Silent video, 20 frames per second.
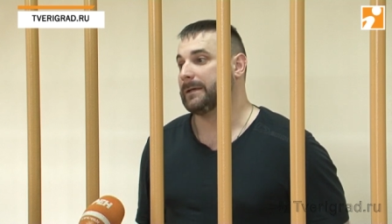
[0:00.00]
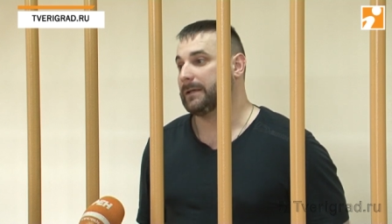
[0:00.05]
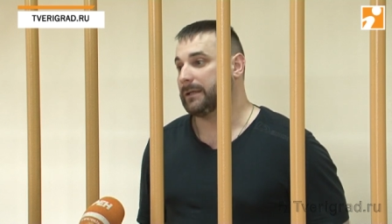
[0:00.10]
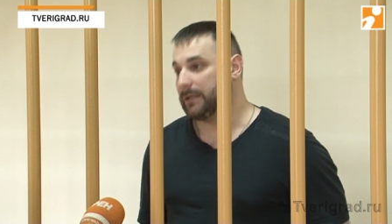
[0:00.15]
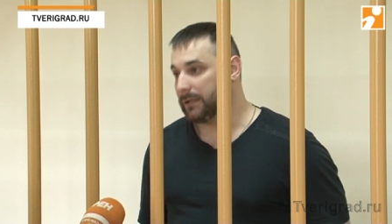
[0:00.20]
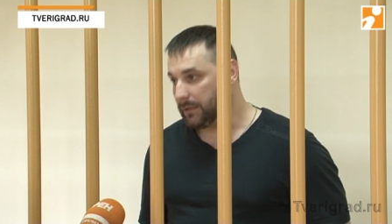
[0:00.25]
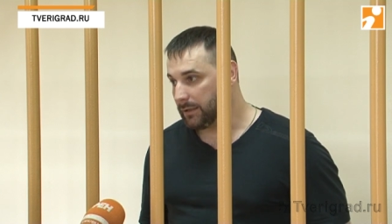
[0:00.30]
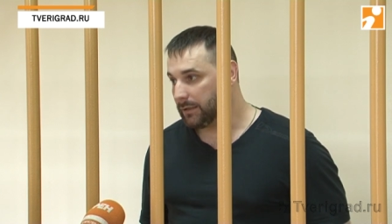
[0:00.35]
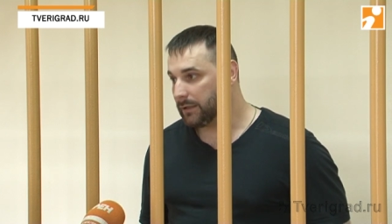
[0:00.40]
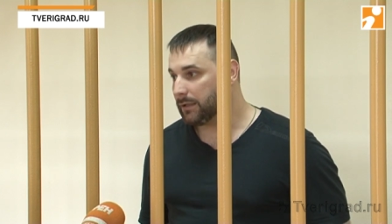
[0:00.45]

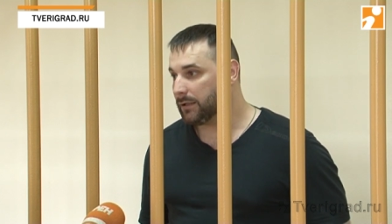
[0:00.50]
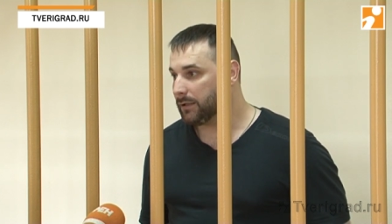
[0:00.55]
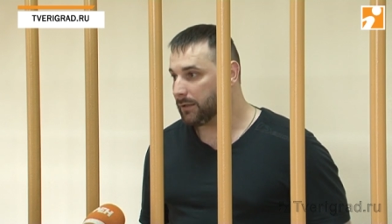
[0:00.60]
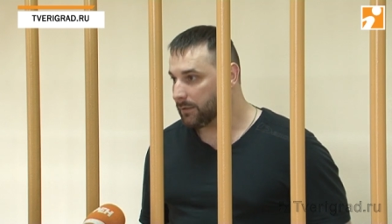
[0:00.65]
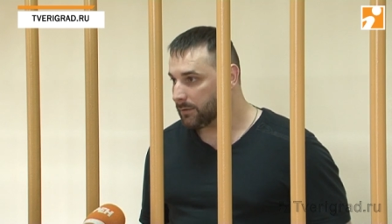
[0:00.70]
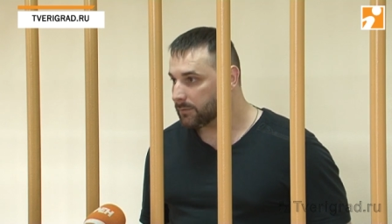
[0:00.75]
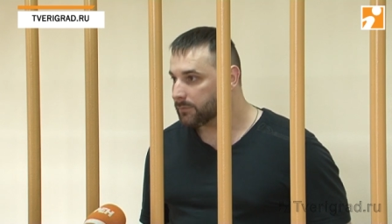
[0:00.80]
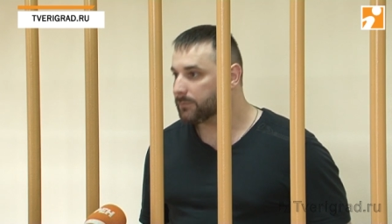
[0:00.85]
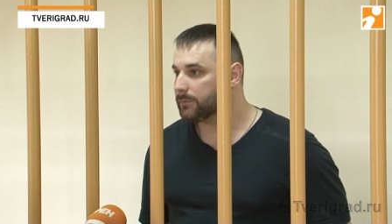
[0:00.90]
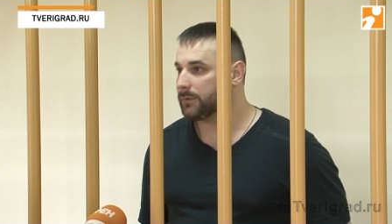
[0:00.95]

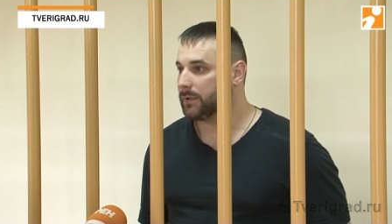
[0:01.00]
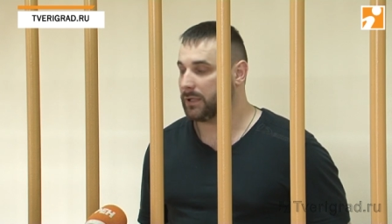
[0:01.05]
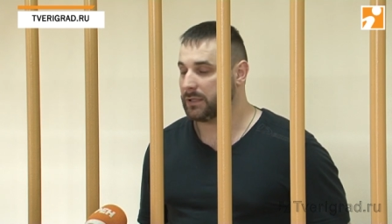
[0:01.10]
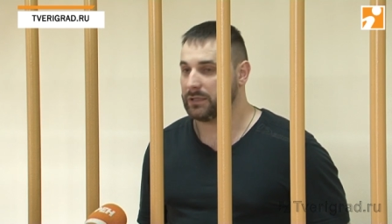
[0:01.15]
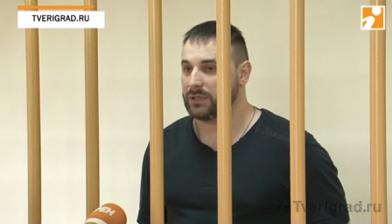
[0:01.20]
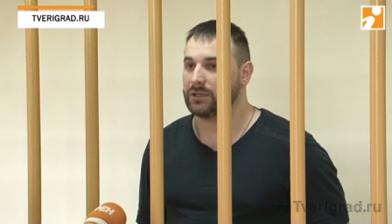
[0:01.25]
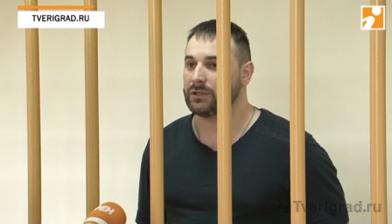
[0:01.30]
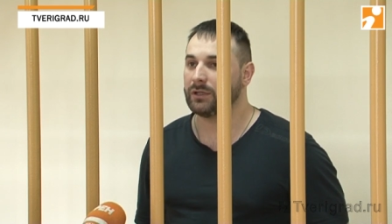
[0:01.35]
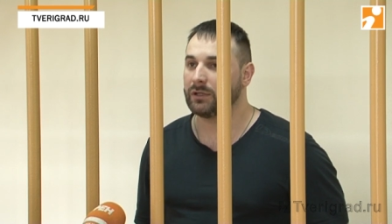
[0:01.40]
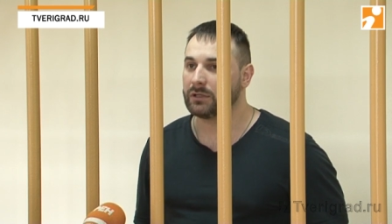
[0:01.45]
и
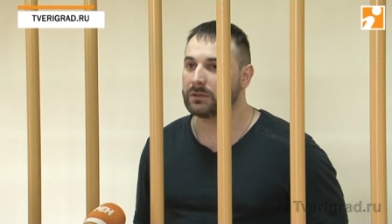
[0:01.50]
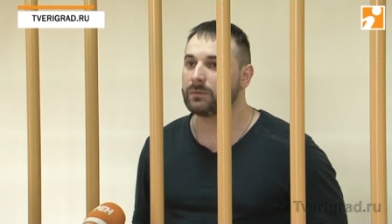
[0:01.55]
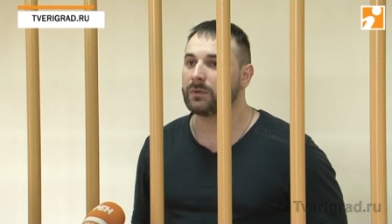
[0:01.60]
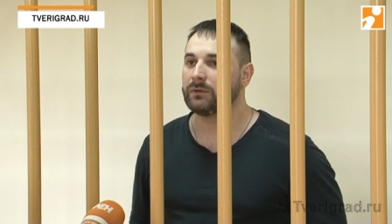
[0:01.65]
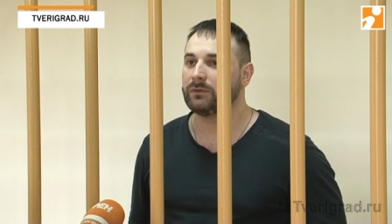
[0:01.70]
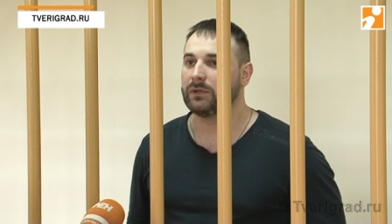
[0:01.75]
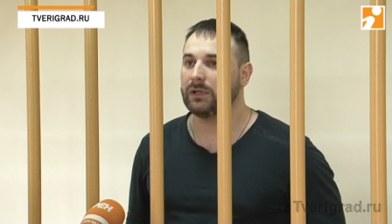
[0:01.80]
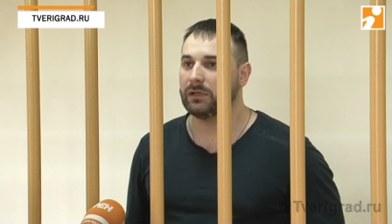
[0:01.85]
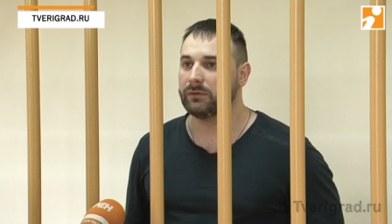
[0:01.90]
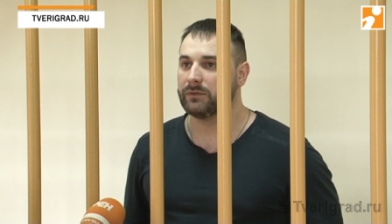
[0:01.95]
надежда на
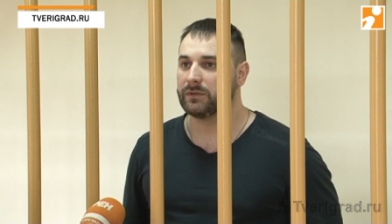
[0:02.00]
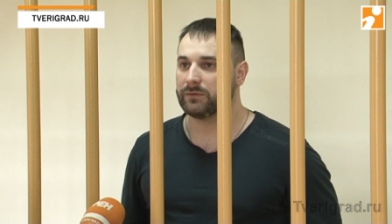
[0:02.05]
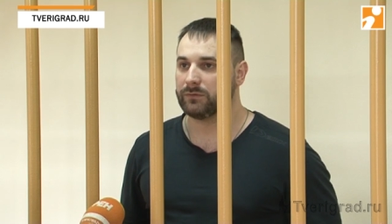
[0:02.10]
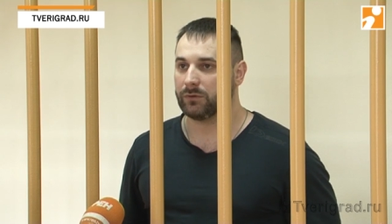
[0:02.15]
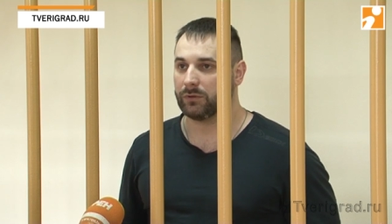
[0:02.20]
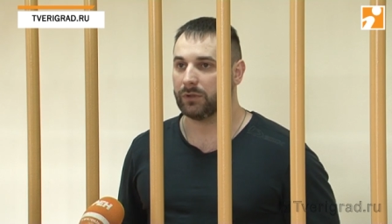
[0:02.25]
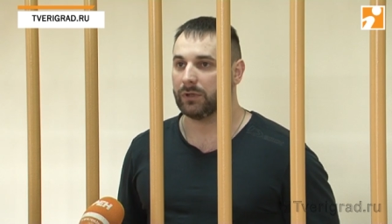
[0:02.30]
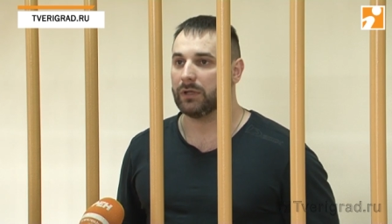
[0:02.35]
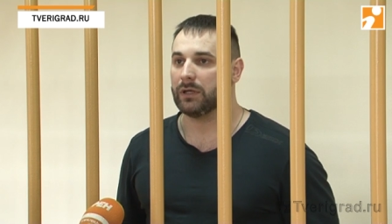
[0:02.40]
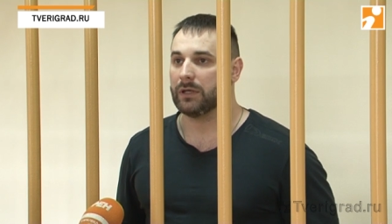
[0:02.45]
справедливость
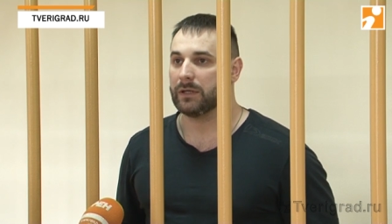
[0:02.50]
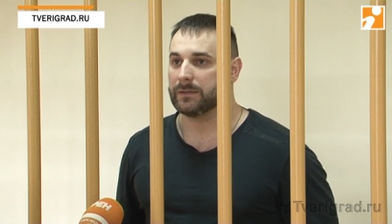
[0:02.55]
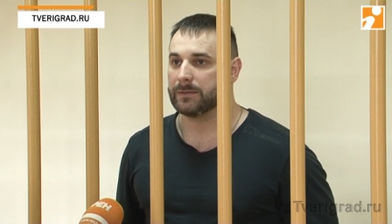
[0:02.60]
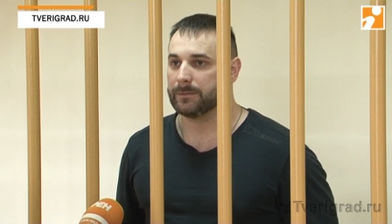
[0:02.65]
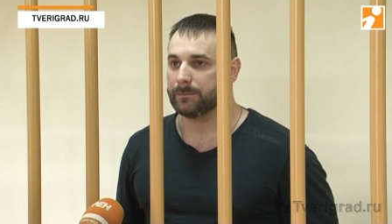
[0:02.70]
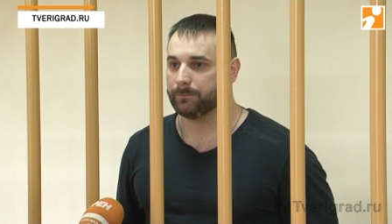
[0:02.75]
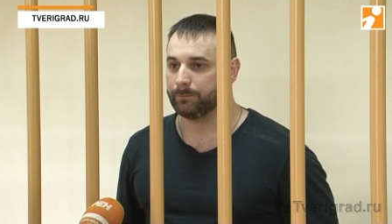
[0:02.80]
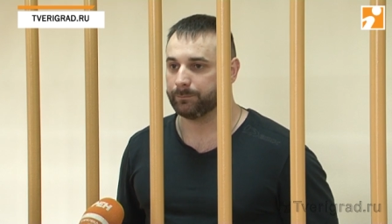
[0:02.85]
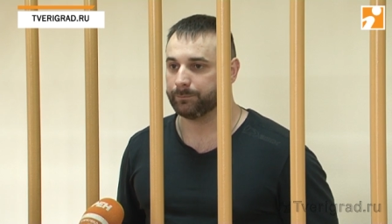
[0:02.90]
все-таки есть.